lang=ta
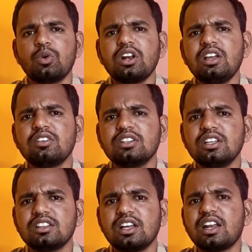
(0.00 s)
உடனே
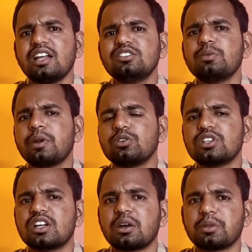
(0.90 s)
வந்து இந்த நான்சி
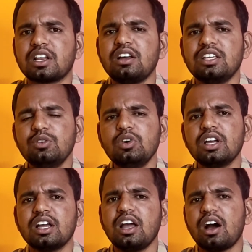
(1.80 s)
பெலோசி இருக்காங்க
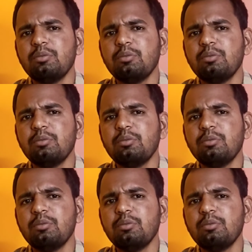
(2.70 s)
இவங்க